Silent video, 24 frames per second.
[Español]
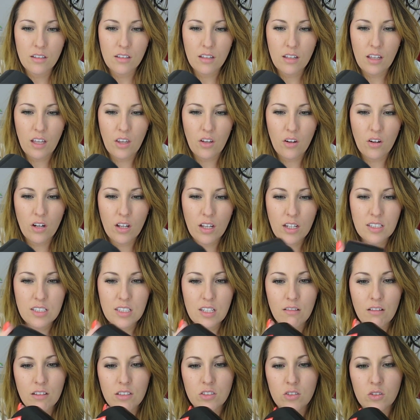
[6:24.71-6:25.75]
Que yo creo que
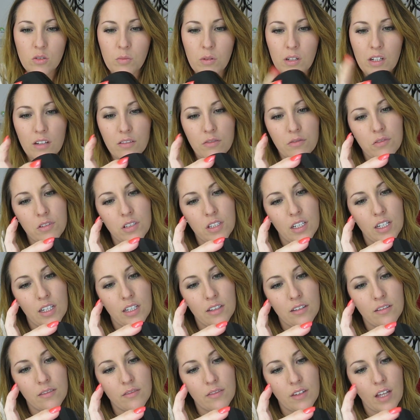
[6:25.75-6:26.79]
estaba esto para afuera.
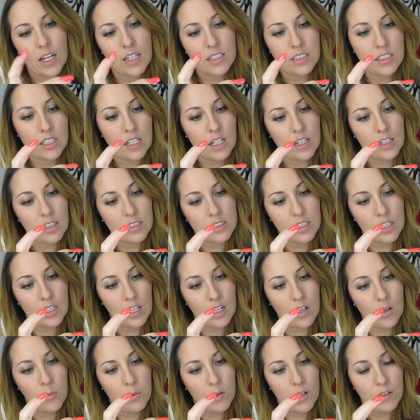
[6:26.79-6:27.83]
Ah, sí, hay que
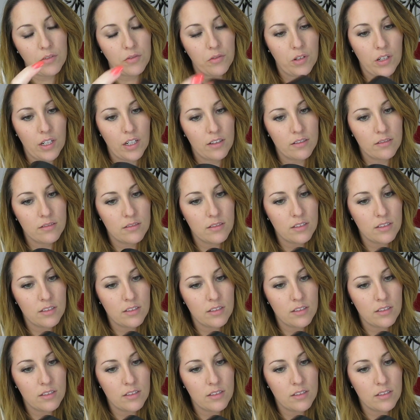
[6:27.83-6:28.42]
sacarlo para afuera.